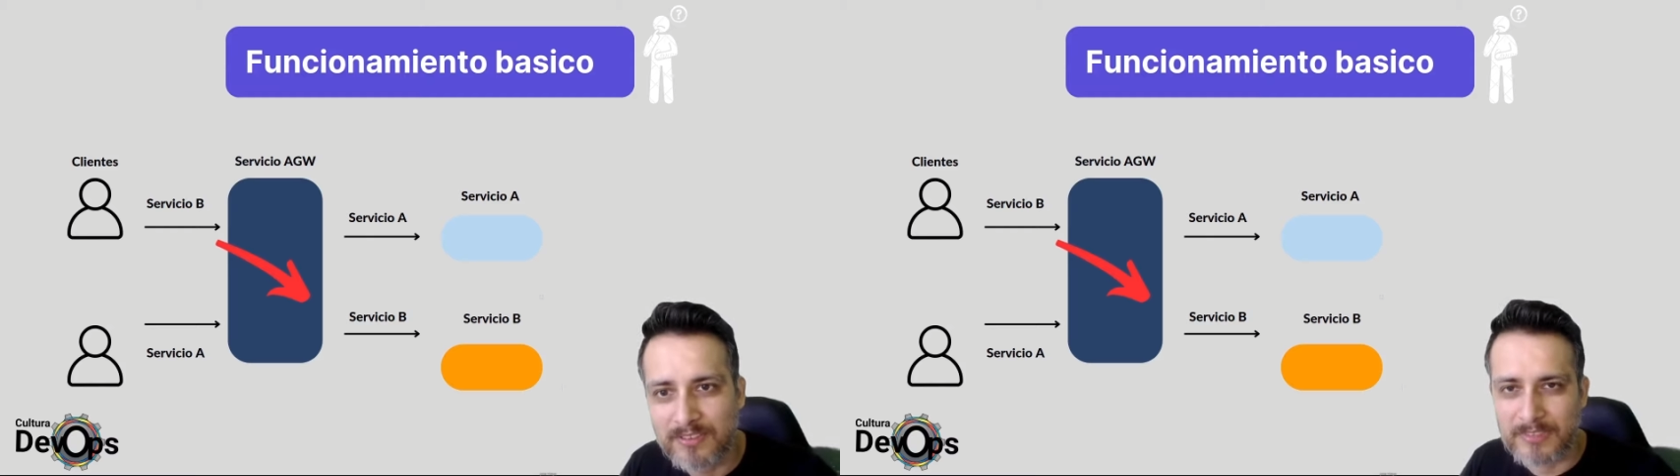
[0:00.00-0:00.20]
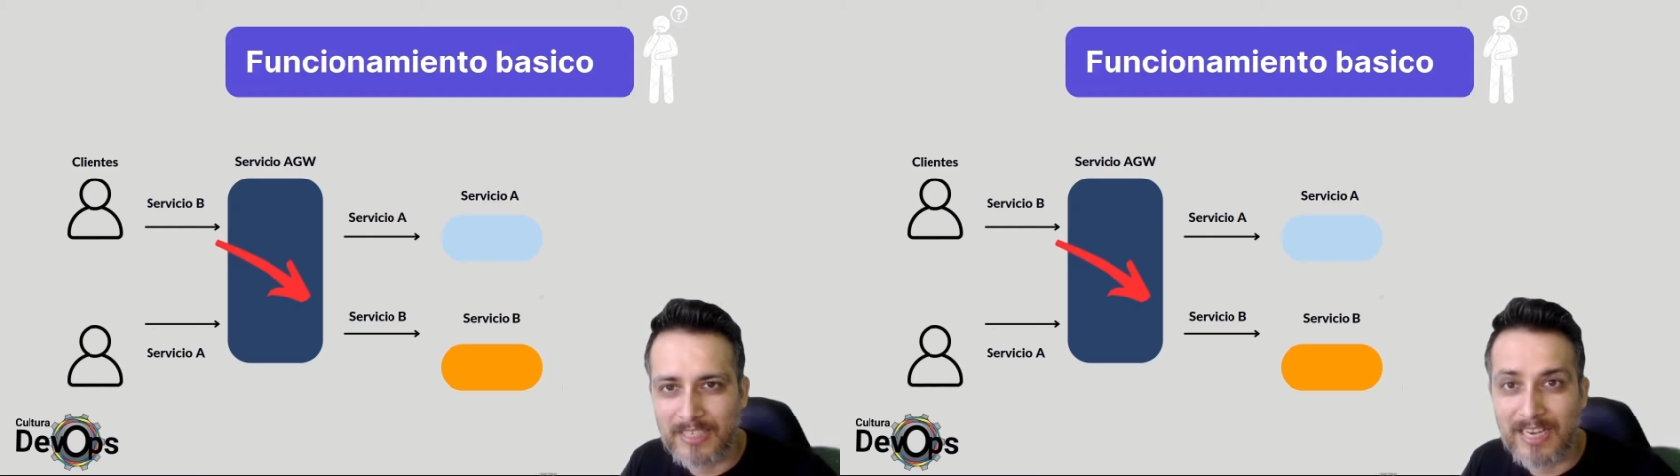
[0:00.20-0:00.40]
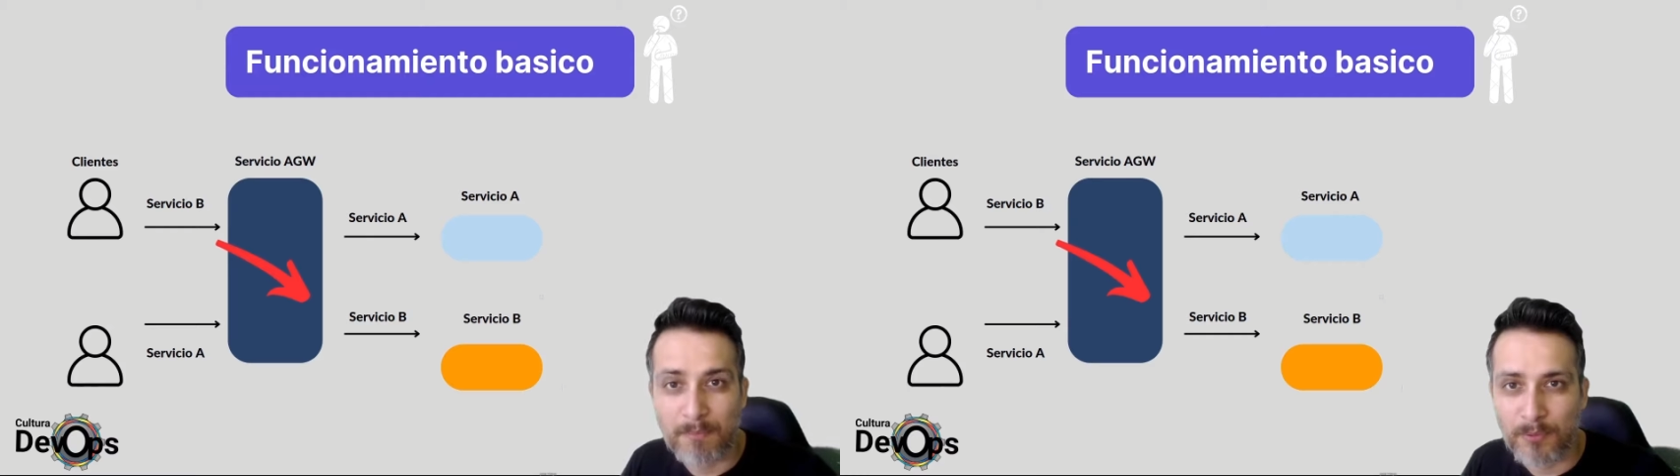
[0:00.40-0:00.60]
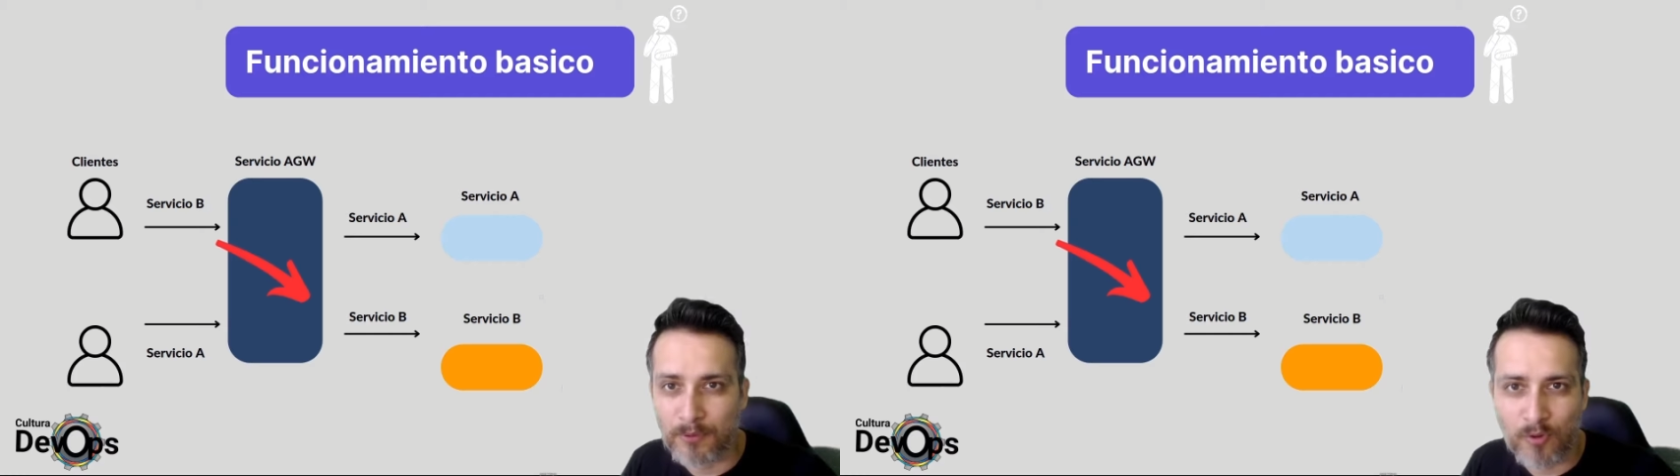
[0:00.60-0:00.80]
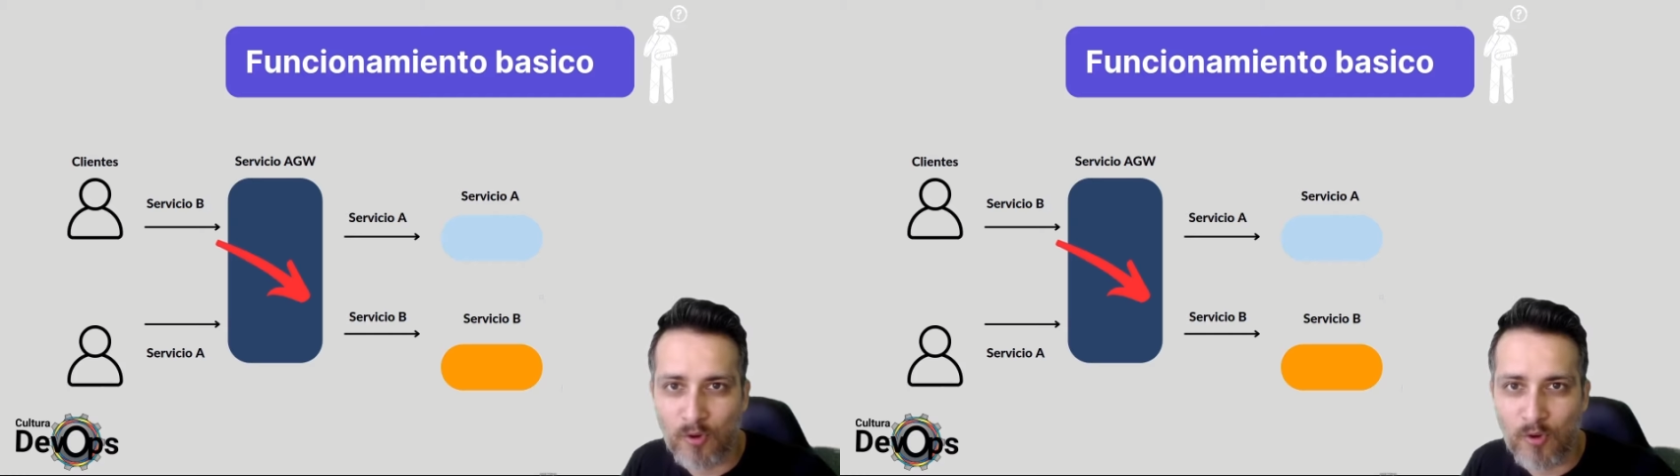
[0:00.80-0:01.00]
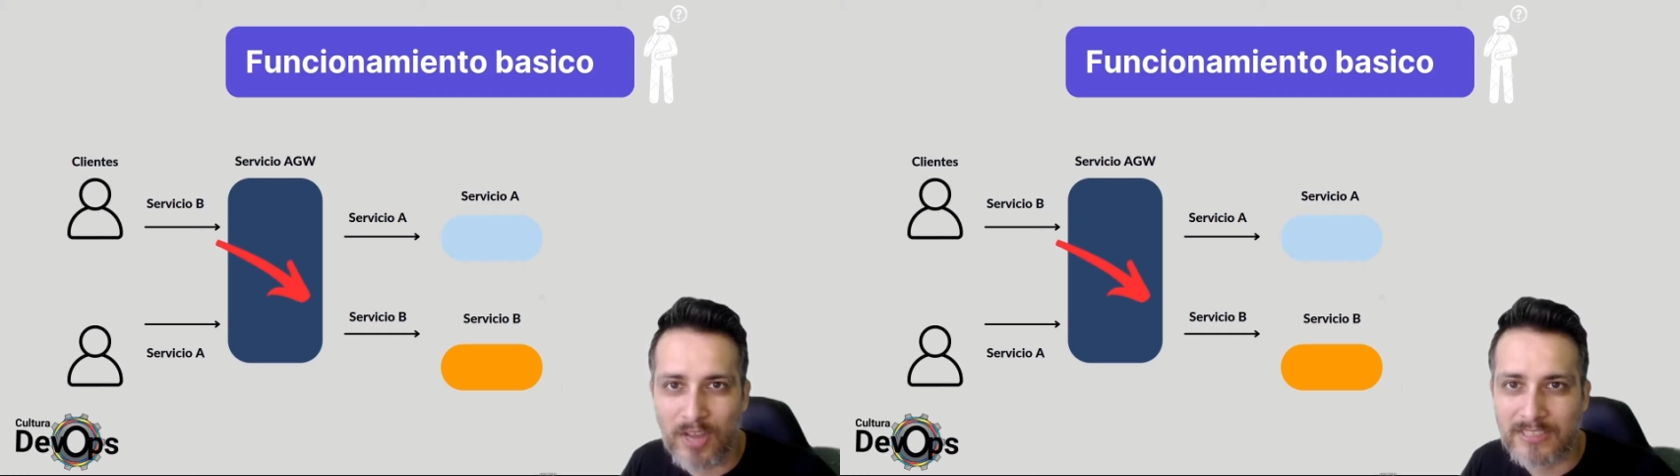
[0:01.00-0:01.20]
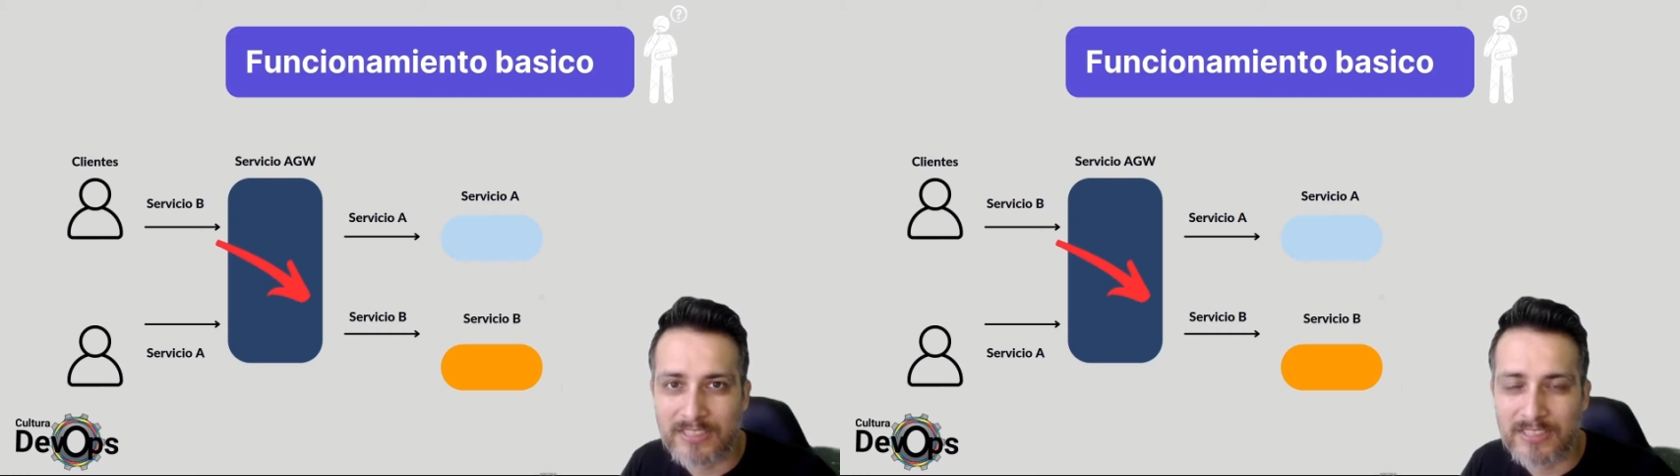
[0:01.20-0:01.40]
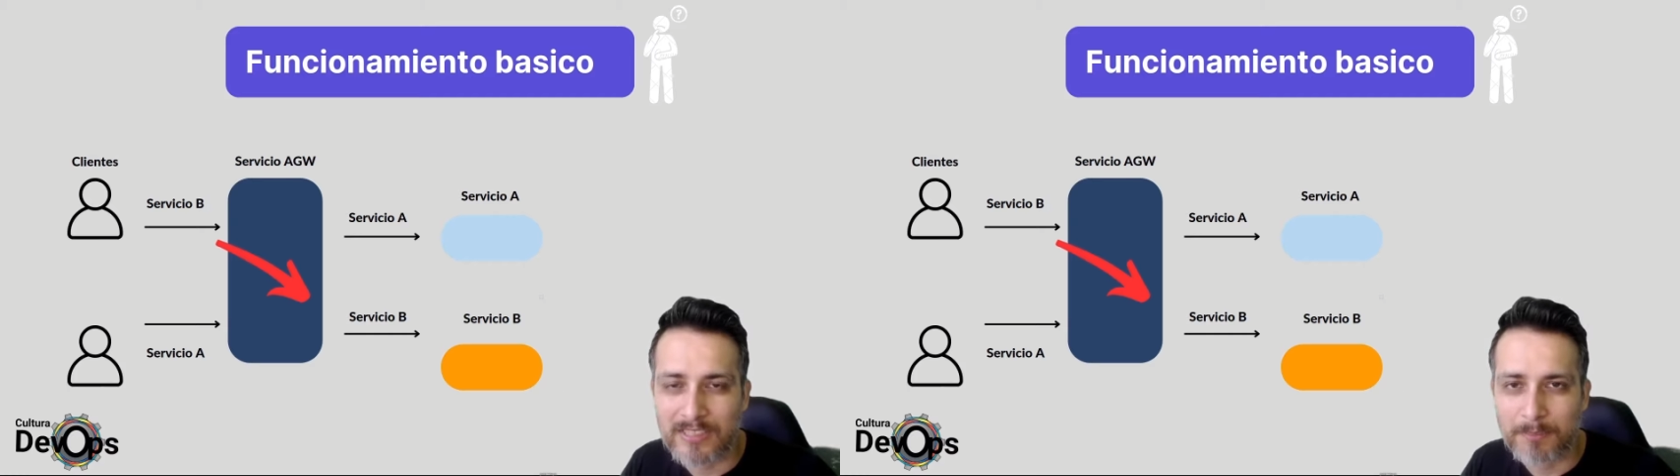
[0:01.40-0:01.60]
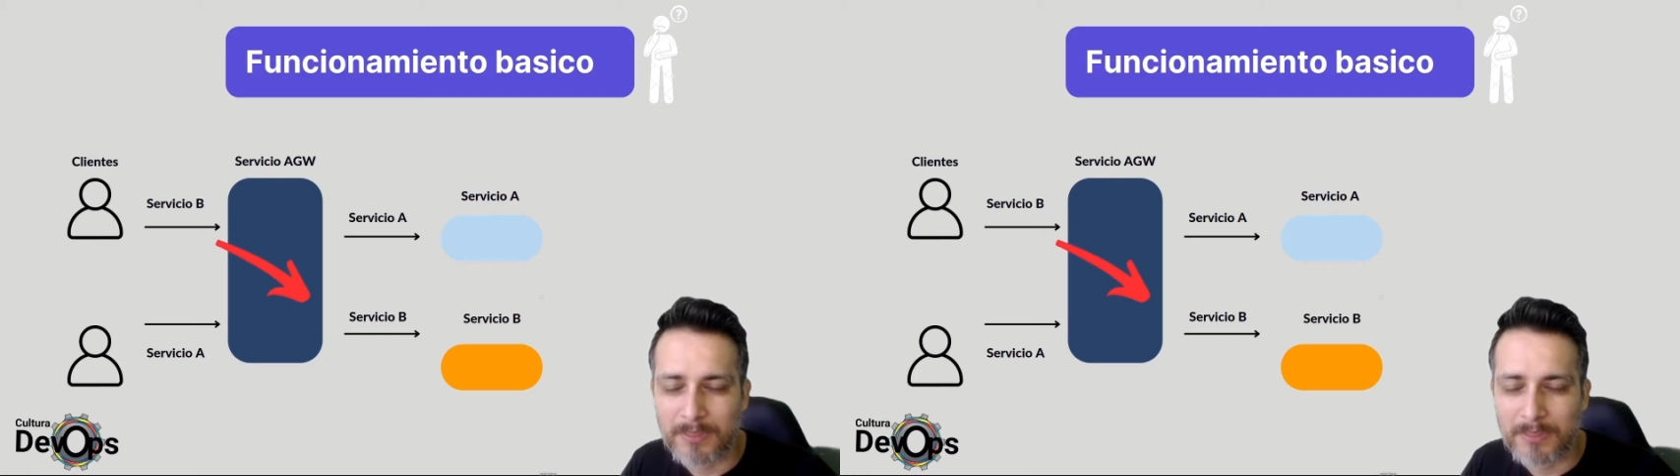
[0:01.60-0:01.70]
en el protocolo HTTP.